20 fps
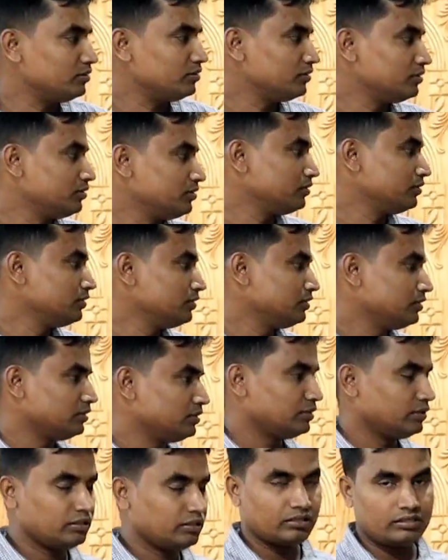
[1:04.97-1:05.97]
কি কি কাঠের দরজা
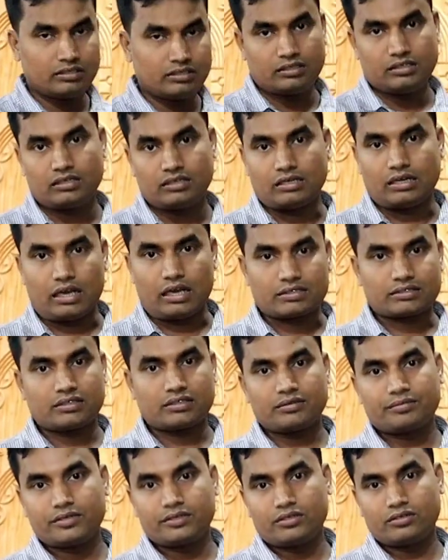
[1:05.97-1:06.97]
দেখাবেন
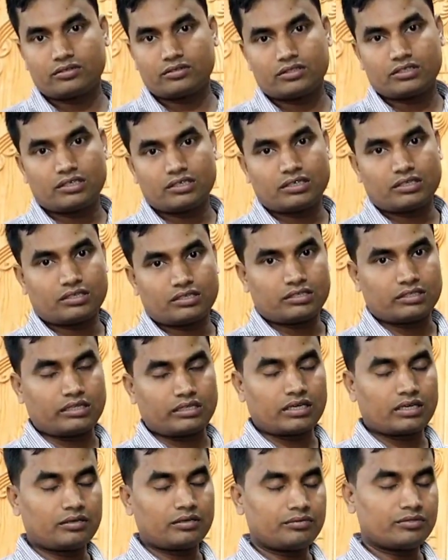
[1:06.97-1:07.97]
আজকের ভিডিওতে
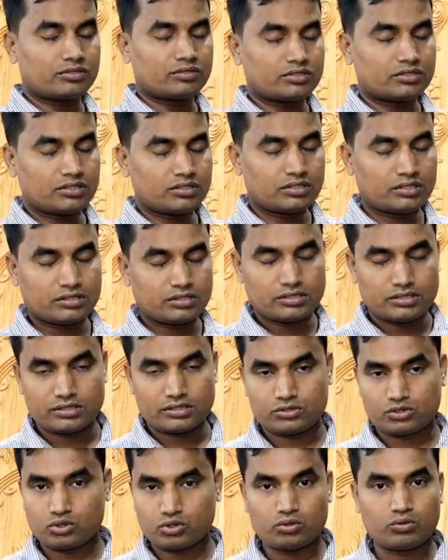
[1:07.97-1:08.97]
দেখাবো হচ্ছে যে
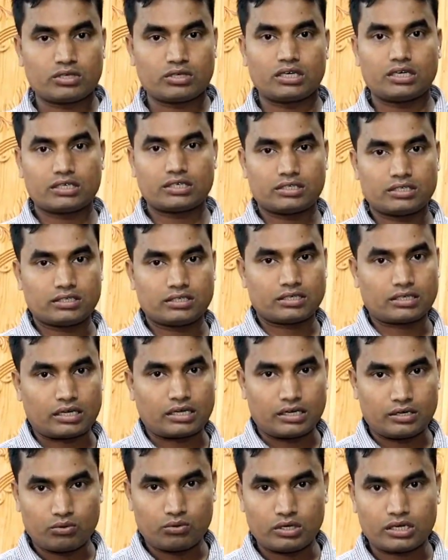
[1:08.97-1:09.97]
চৌকাঠ
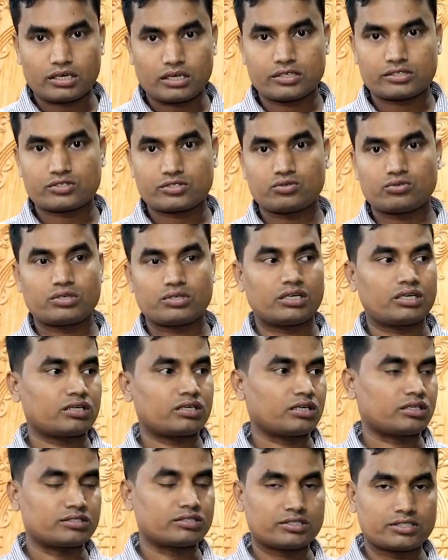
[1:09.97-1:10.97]
লোহা কাঠের চৌকাঠ
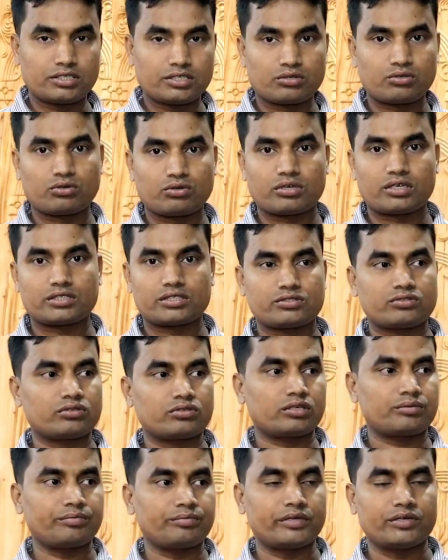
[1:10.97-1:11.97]
আছে শিল্পর কাঠের
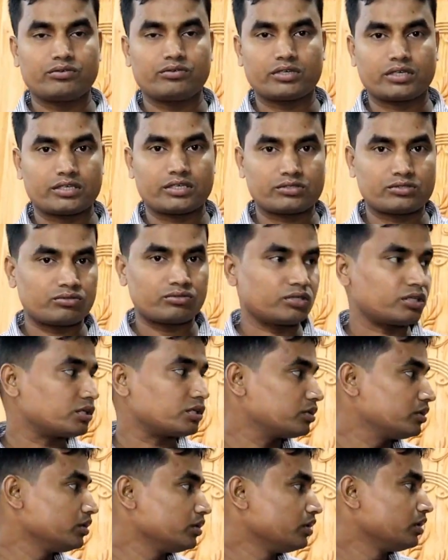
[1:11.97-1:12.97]
চৌকাঠ মেহগুনি কাঠের চৌকাঠ
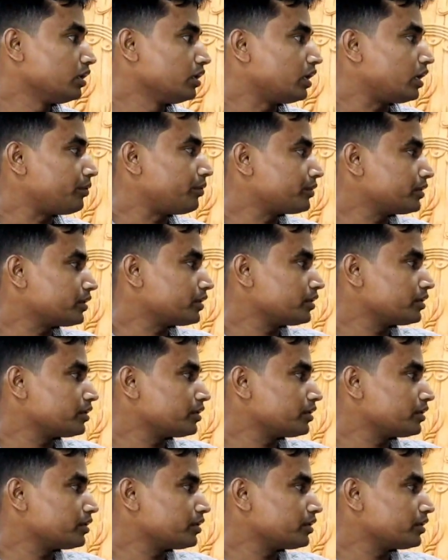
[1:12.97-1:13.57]
আমাদের